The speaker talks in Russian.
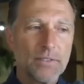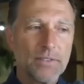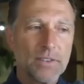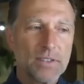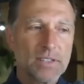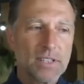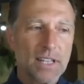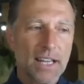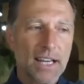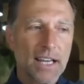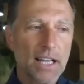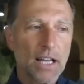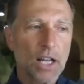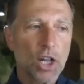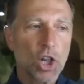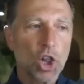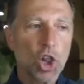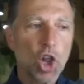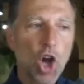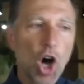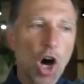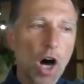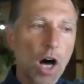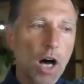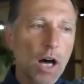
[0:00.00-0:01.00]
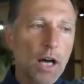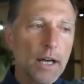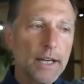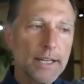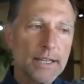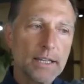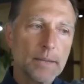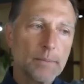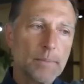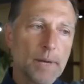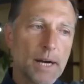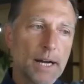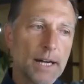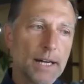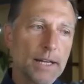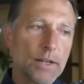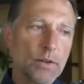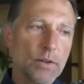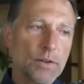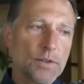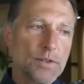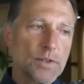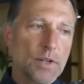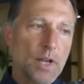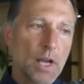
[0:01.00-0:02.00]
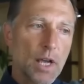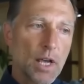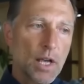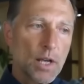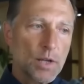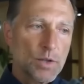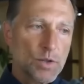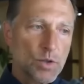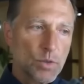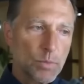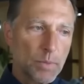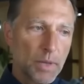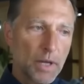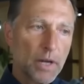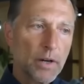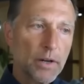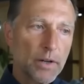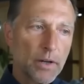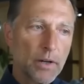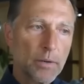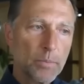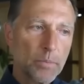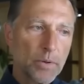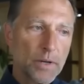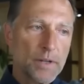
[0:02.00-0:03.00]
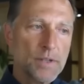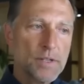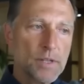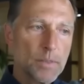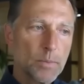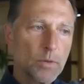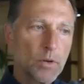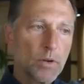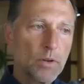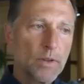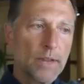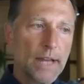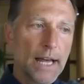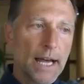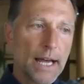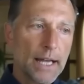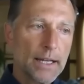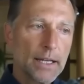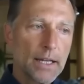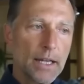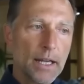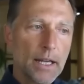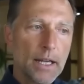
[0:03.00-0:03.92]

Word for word: Не знаю, можно ли назвать это законом, но это главенствующий принцип.